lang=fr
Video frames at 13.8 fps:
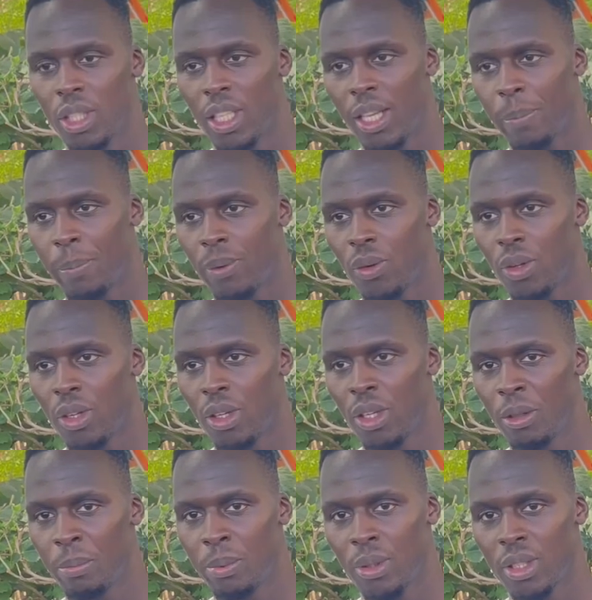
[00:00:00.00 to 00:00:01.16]
on est là pour,
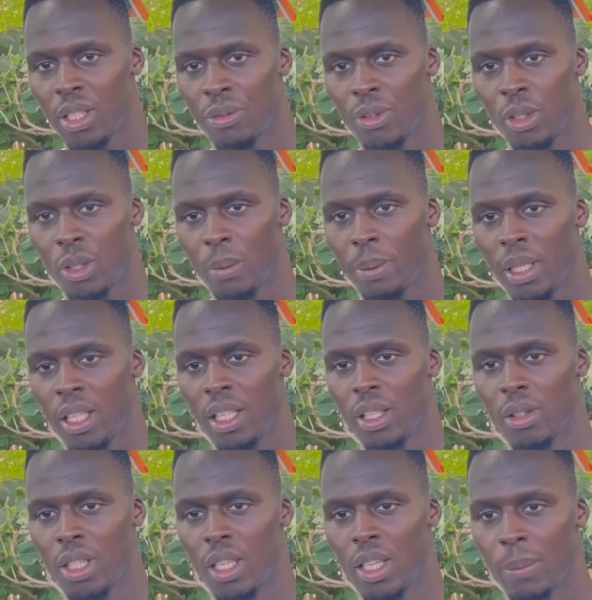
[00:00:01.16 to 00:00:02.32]
euh, pour défendre le pays,
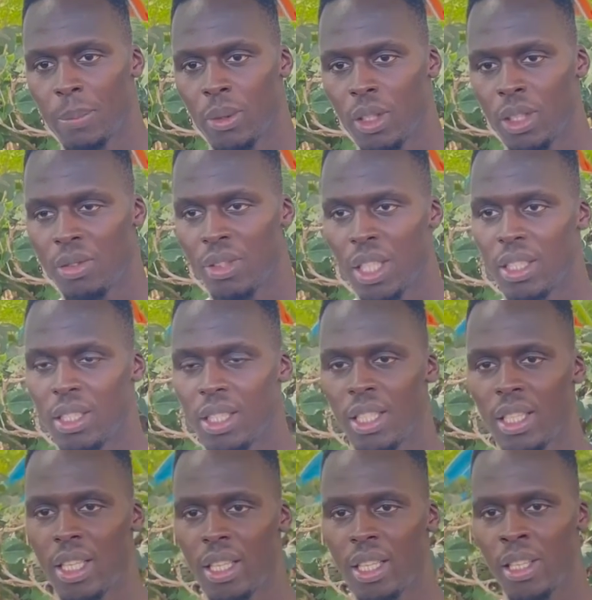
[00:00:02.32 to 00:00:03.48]
on est là pour rendre fiers les
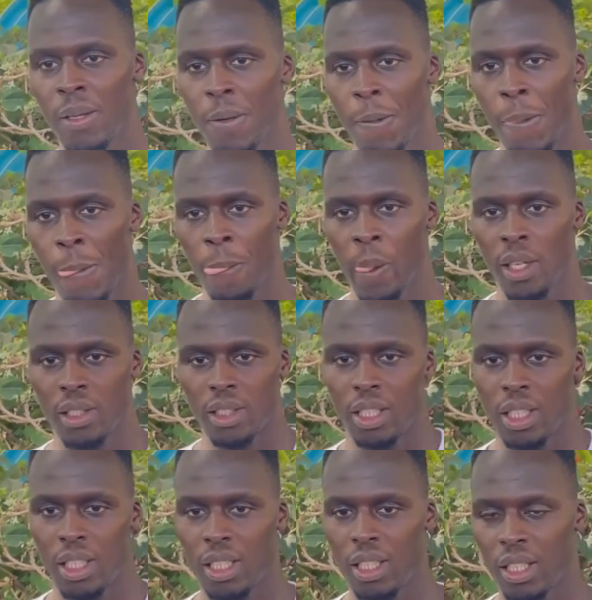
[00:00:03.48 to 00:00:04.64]
Sénégalais.
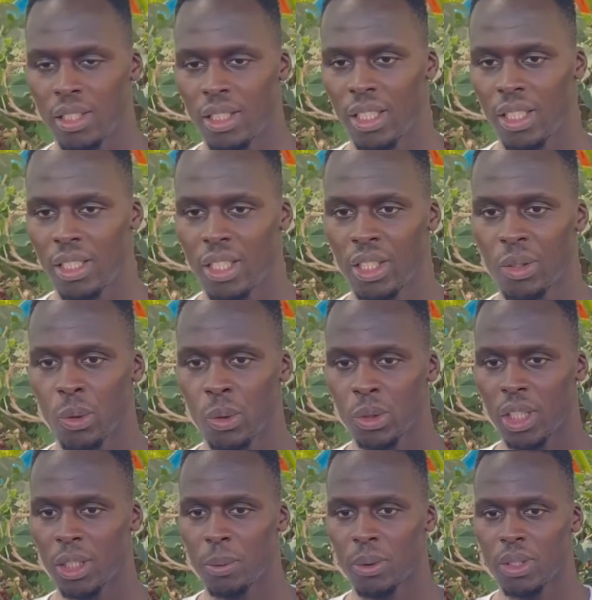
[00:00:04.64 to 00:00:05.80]
C'est une grosse
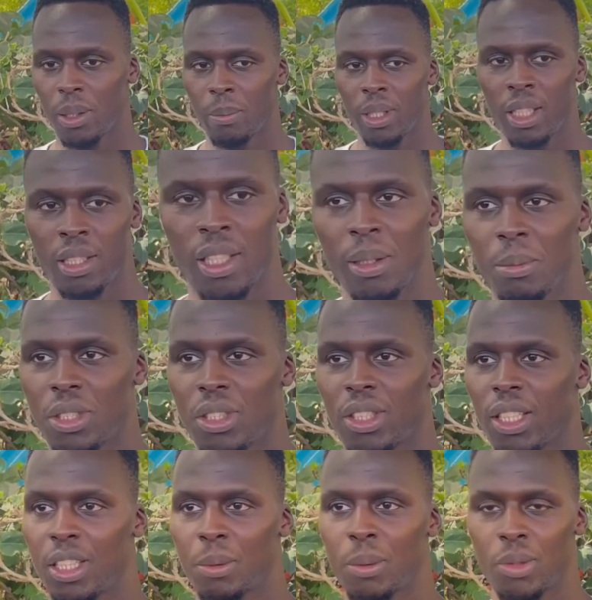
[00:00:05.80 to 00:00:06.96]
responsabilité, mais c'est
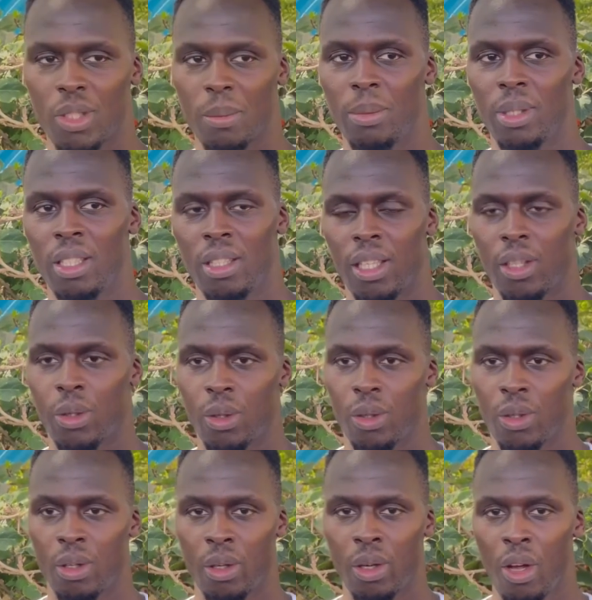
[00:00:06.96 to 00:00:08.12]
une responsabilité
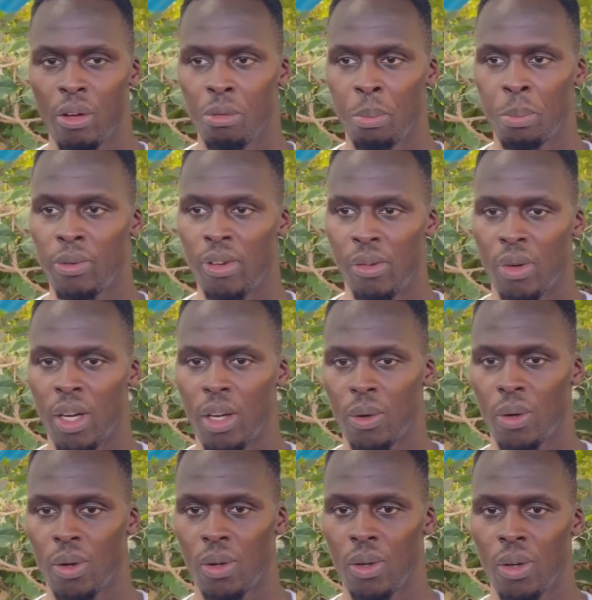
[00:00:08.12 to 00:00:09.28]
que vous pouvez voir,
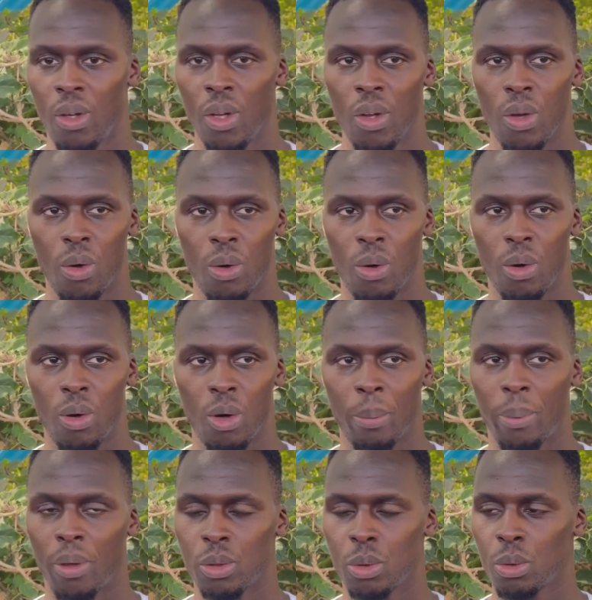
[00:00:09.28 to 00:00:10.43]
on, on
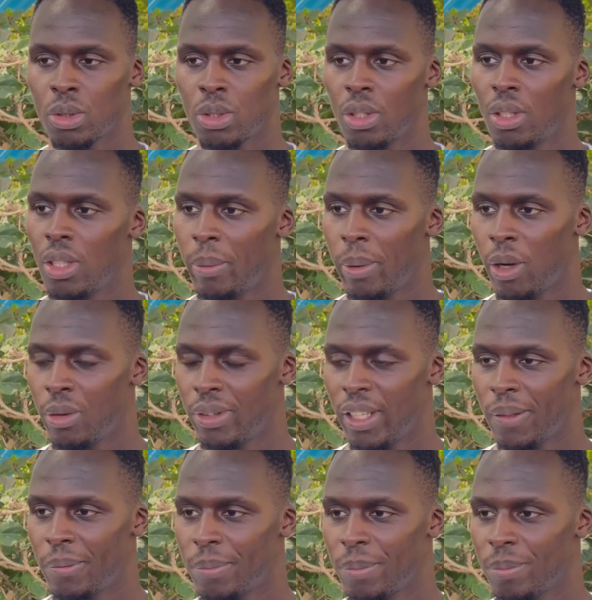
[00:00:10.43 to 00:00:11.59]
prend tous euh, les bras ouverts.